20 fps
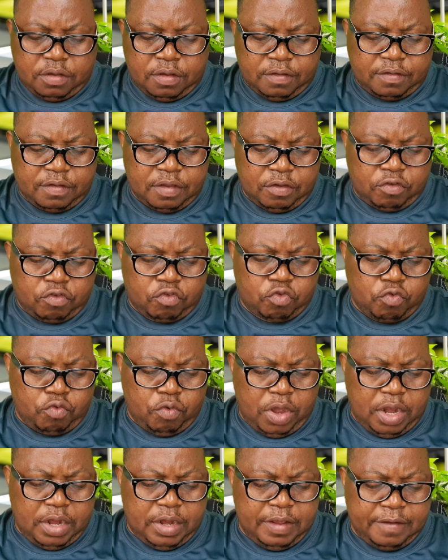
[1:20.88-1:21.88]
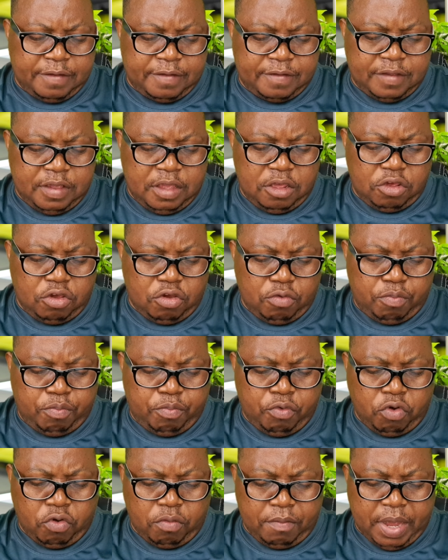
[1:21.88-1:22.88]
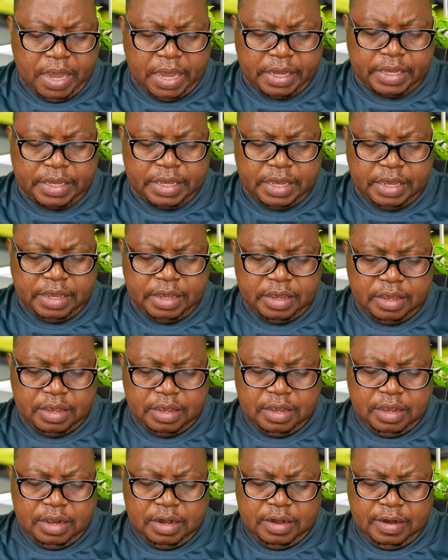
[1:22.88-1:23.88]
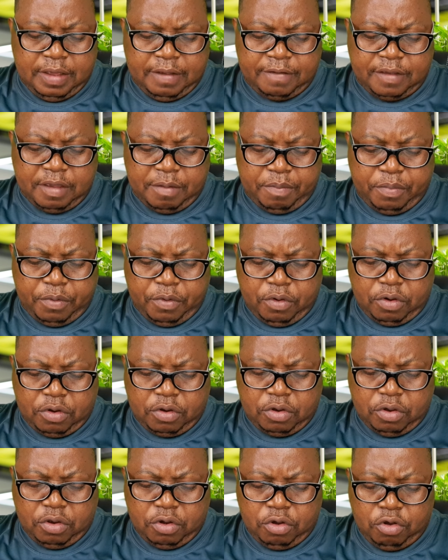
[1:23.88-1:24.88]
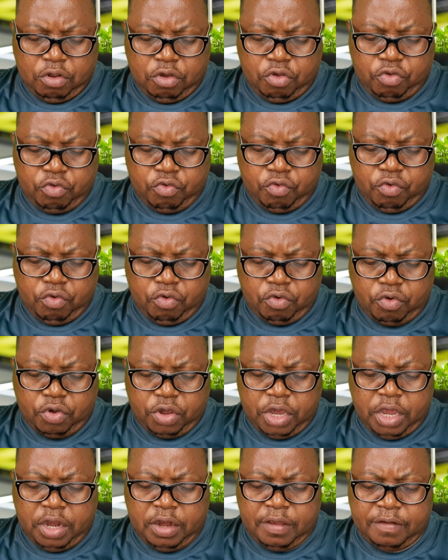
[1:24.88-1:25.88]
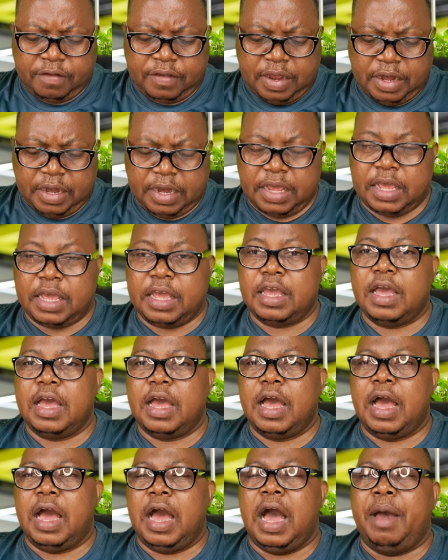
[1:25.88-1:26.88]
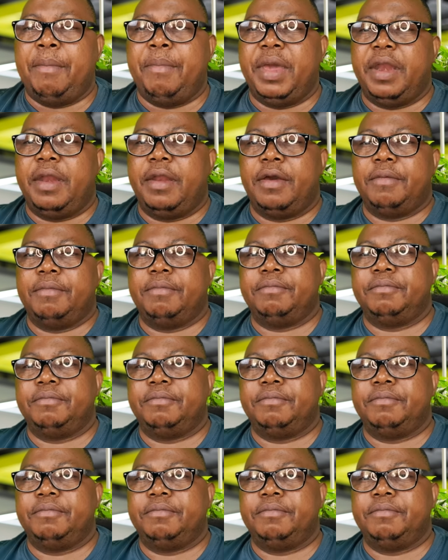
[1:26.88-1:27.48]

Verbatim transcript: que ce soit les signes pour marquer les époques, les jours et les années. Amen.